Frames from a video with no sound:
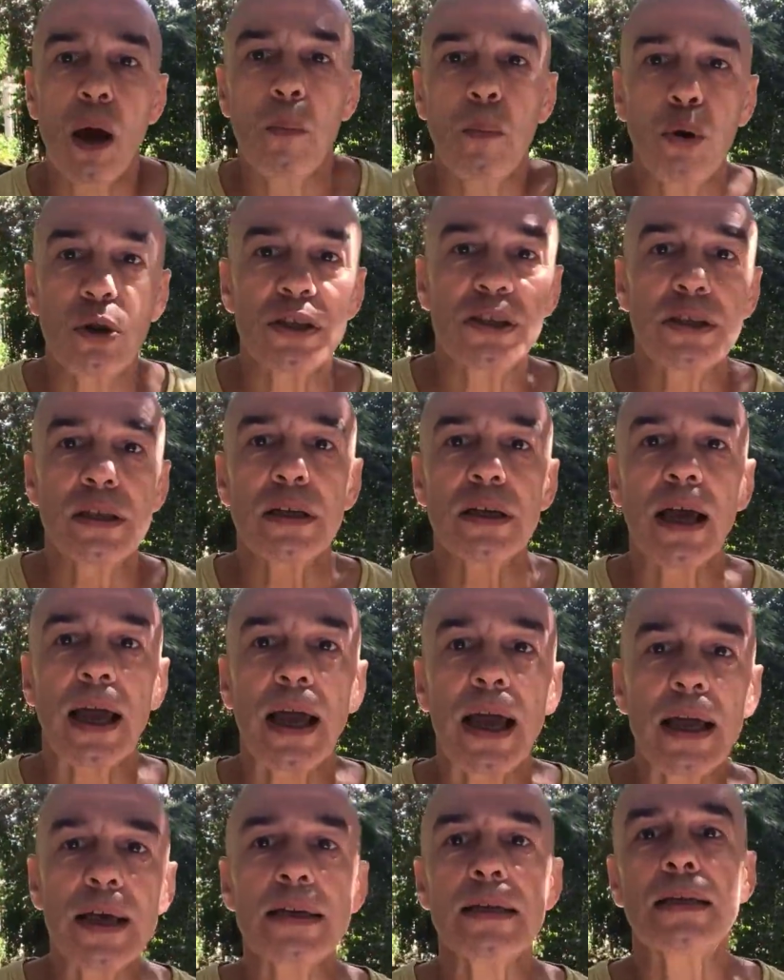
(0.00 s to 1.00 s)
pode ser
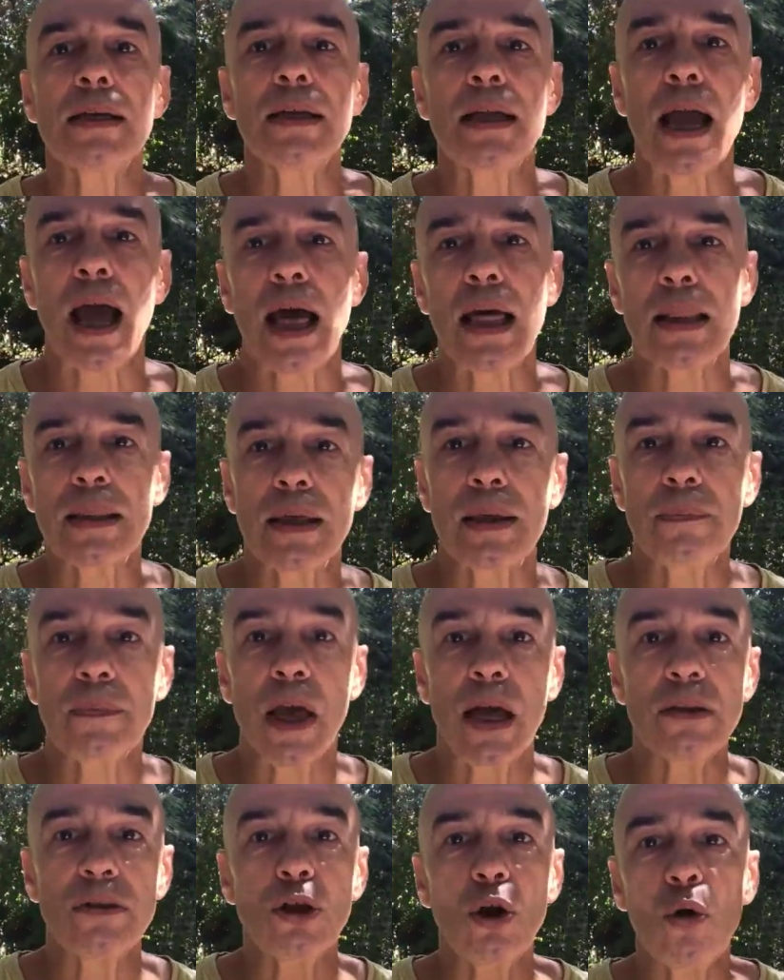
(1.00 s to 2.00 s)
rastreada
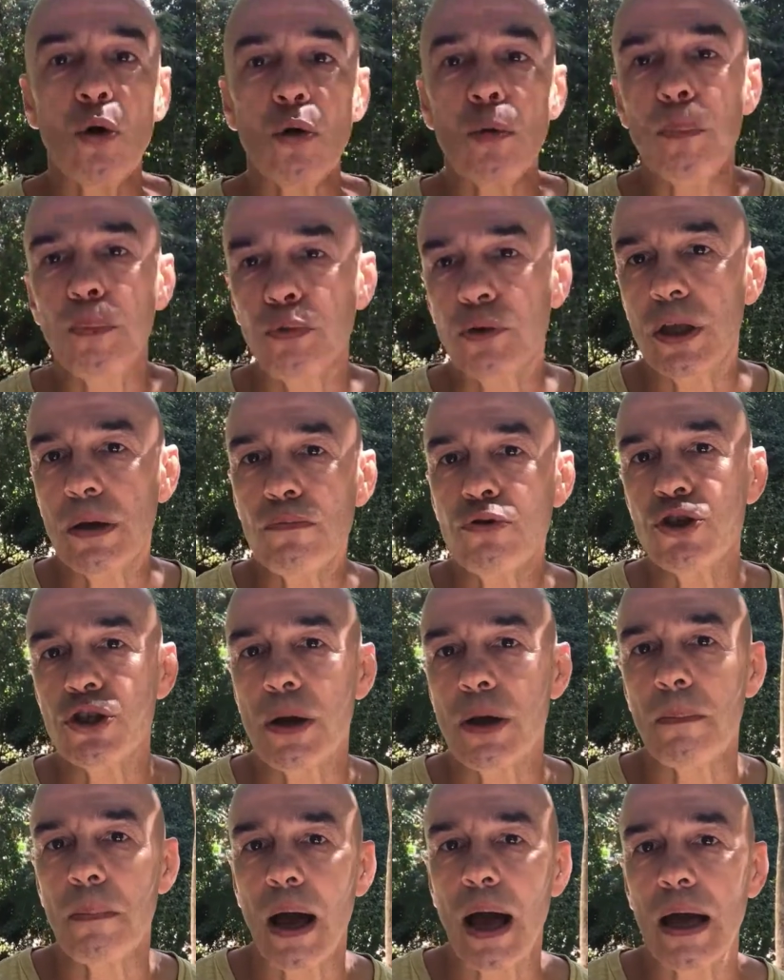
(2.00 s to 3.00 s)
até o que podemos
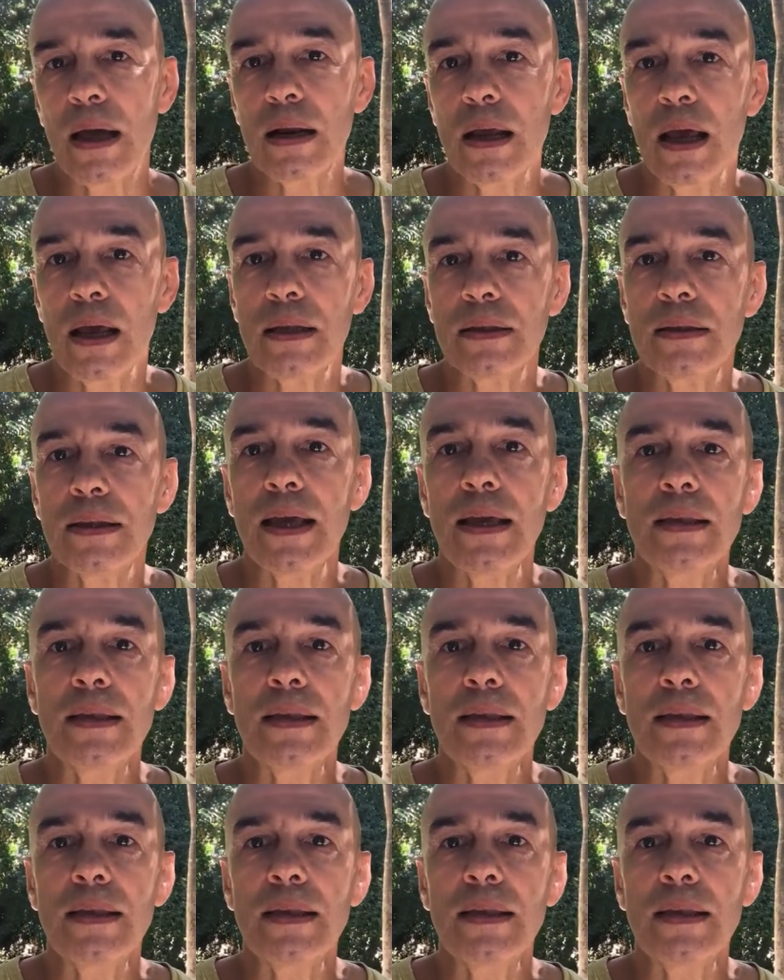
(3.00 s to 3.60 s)
chamar de